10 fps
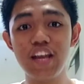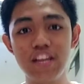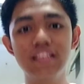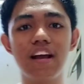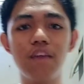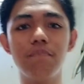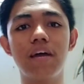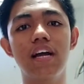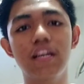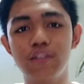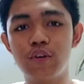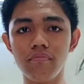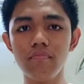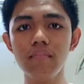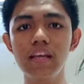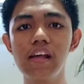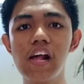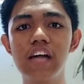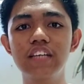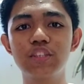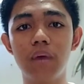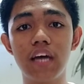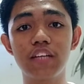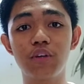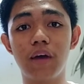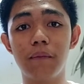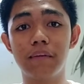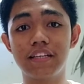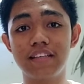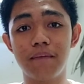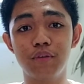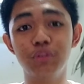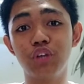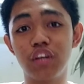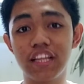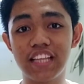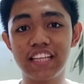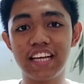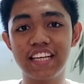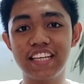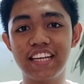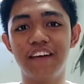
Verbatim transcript: Ayun lang talaga yung pangalan ko. So, bakit ko nga ba nasabi yung Jonathan kanina?